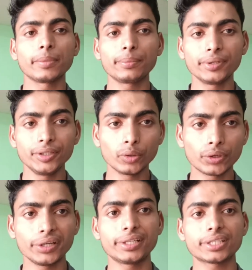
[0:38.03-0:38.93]
मैंने वीडियो
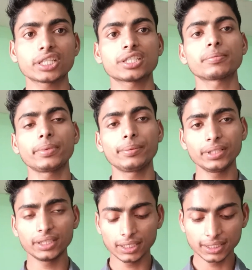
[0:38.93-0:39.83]
के डिस्क्रिप्शन में भी
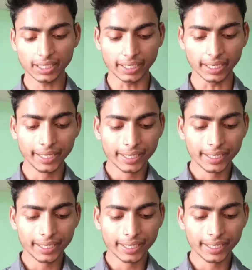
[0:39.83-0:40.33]
दे दिया है